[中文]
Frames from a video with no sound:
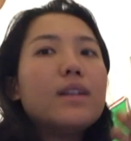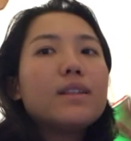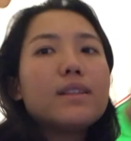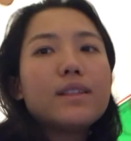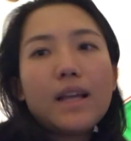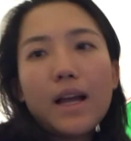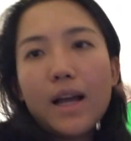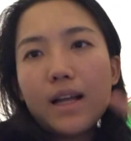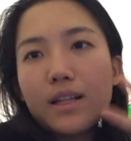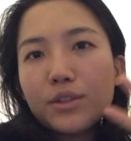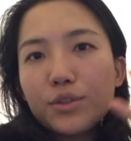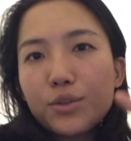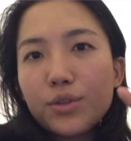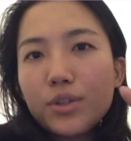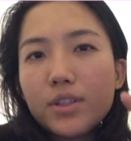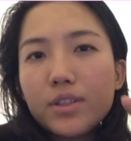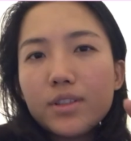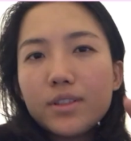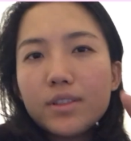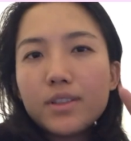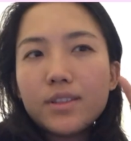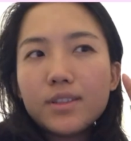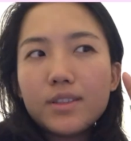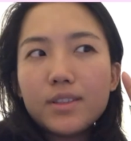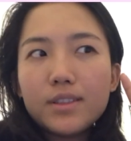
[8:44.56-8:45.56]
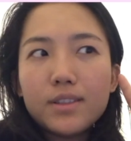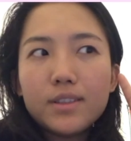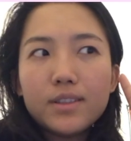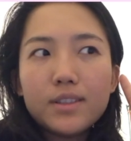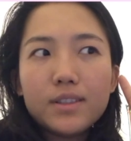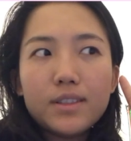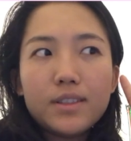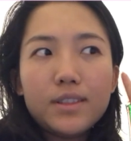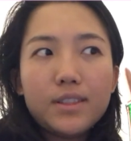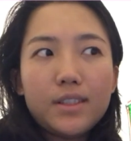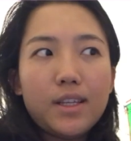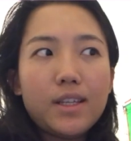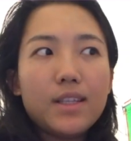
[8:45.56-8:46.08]
但就算是
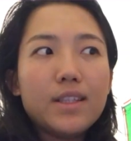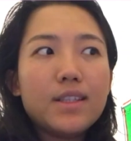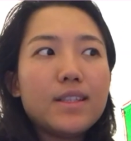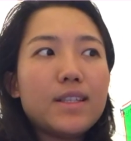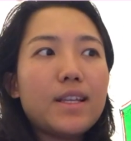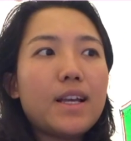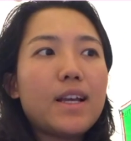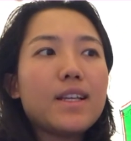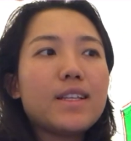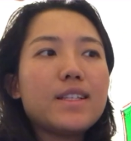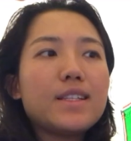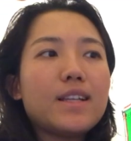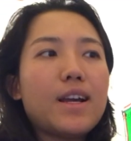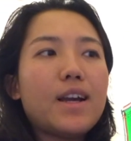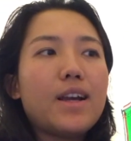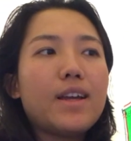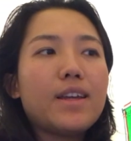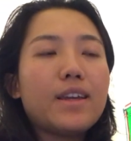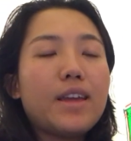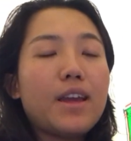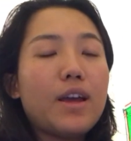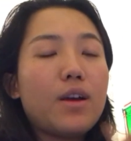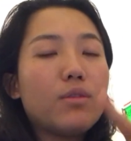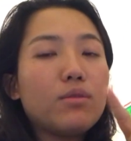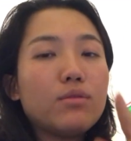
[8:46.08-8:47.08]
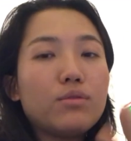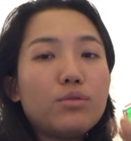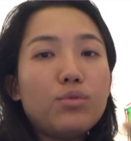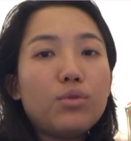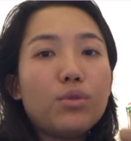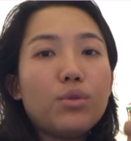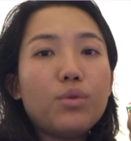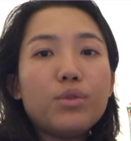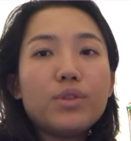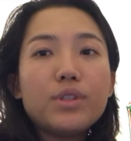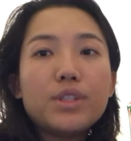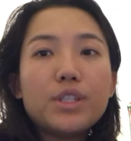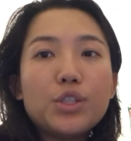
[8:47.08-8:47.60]
闲在家，也要学
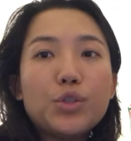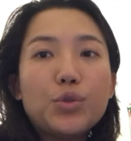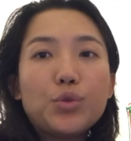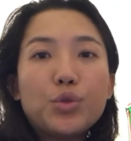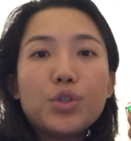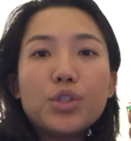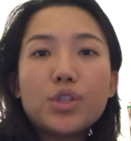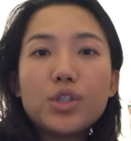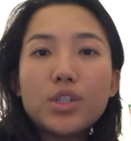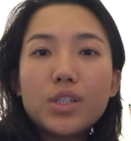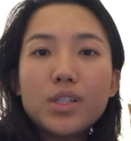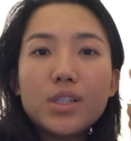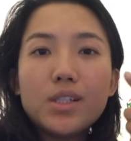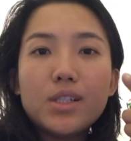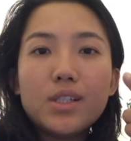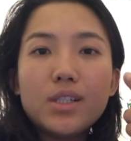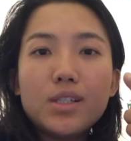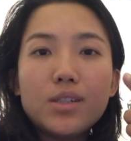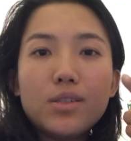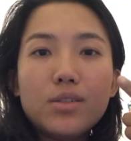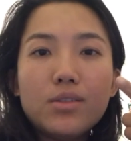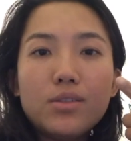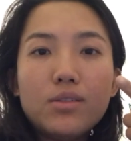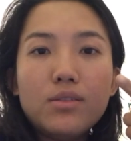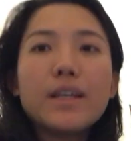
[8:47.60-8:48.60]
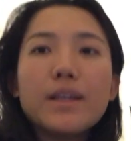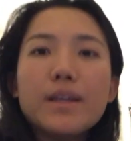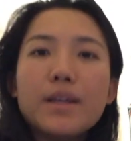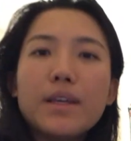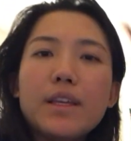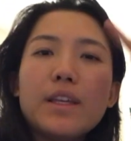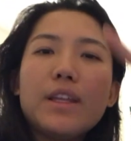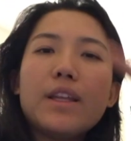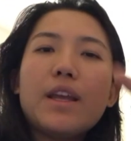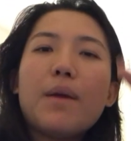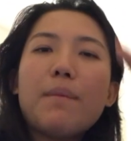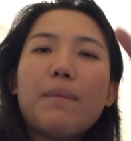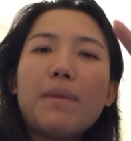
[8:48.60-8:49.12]
会自娱自乐哦，
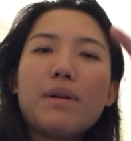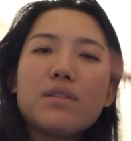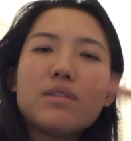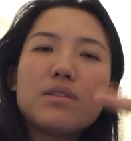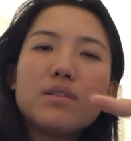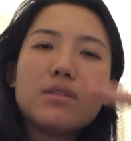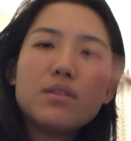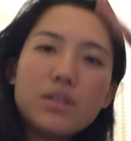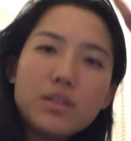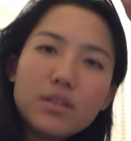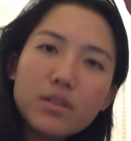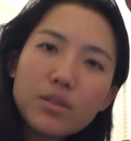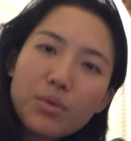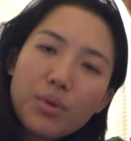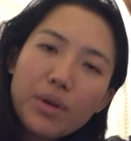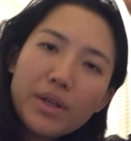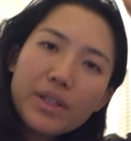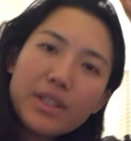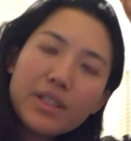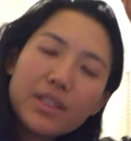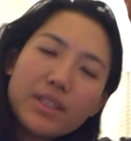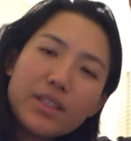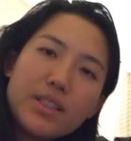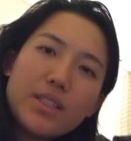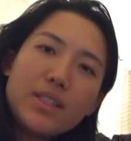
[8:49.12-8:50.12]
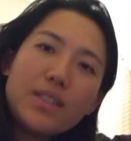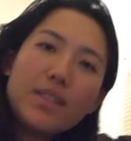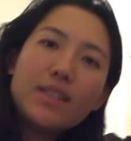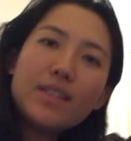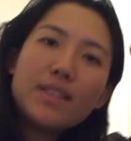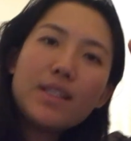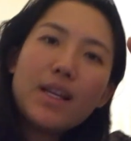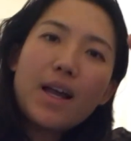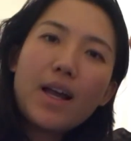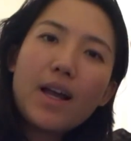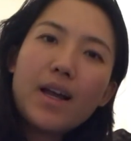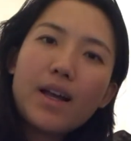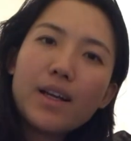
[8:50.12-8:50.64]
一定要保持乐观的心
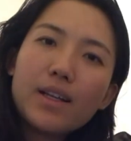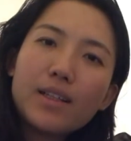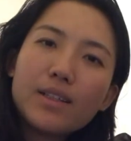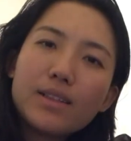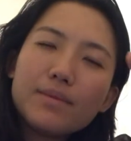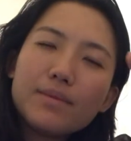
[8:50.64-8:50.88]
态。